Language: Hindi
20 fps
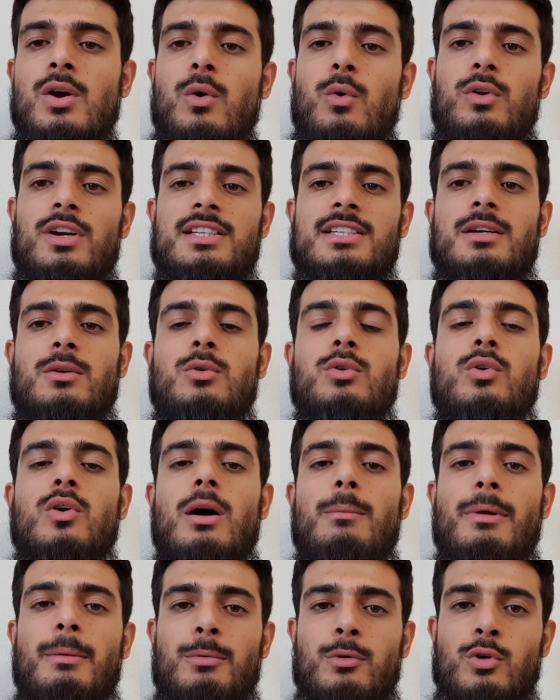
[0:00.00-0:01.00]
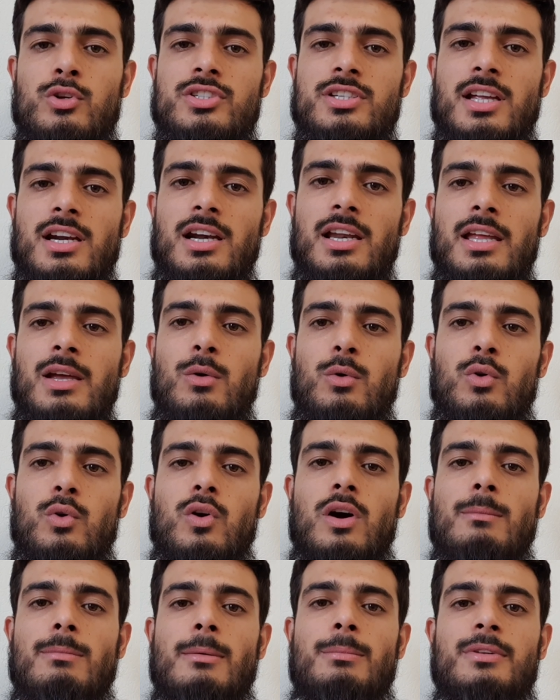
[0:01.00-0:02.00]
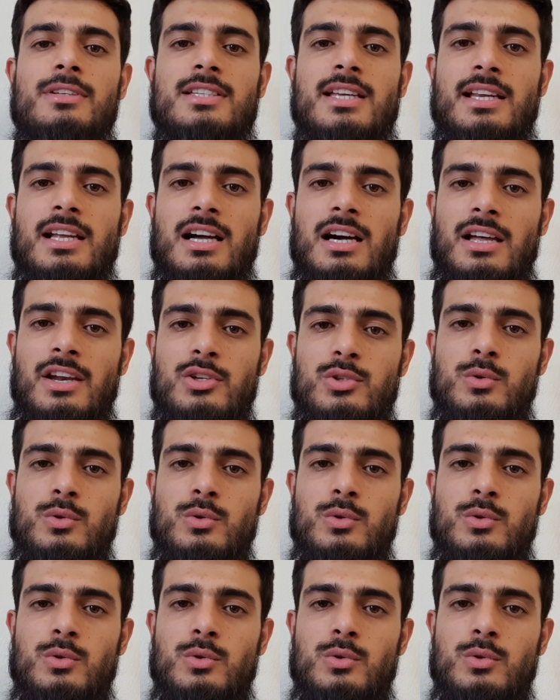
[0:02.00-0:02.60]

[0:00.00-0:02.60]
उनके साथ उनको आप अप्रोच कर ले उनको आप अपनी सारी कहानी